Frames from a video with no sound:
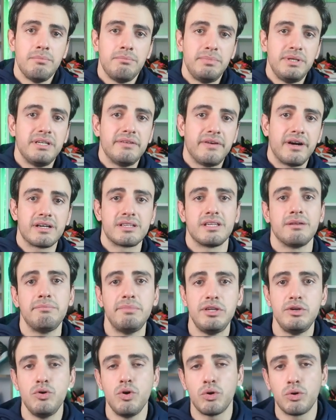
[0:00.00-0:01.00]
biri varsa
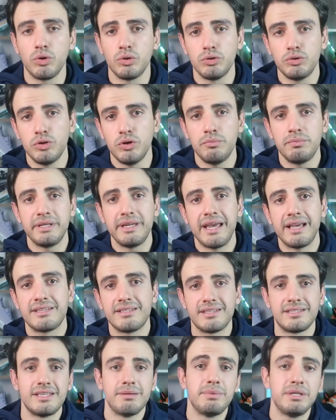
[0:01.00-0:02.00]
biri yok oluyor, biri
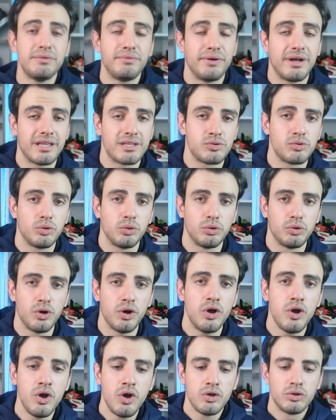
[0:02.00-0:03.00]
eksikse biri fazla
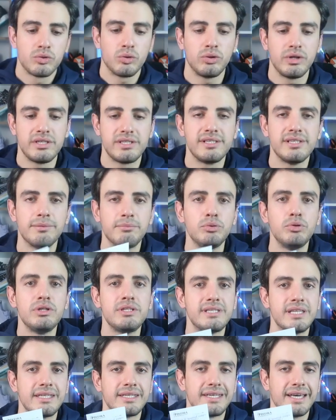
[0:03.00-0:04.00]
oluyor. Dolayısıyla bu
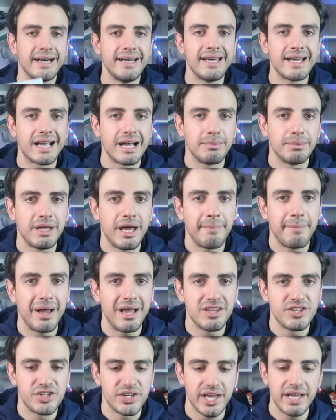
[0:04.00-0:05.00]
listedeki ayakkabılar
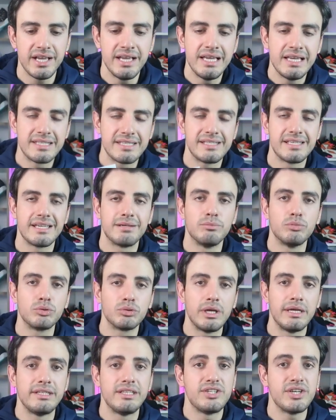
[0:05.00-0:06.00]
bence sizleri
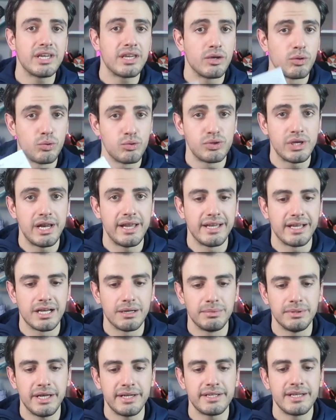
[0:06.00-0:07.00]
mutlu edecek güzel
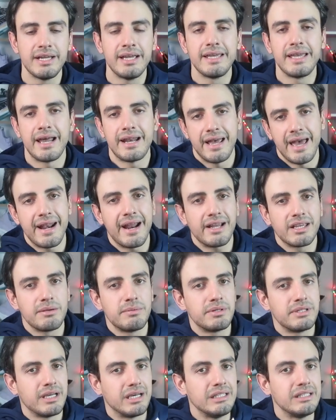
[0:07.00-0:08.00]
ayakkabılar. Yani herhangi
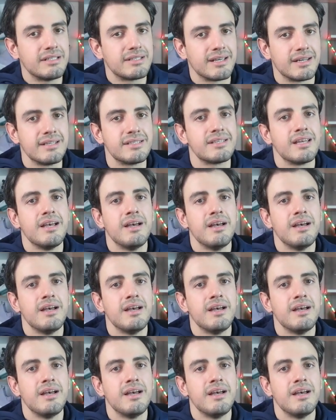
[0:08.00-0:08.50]
birini alırsanız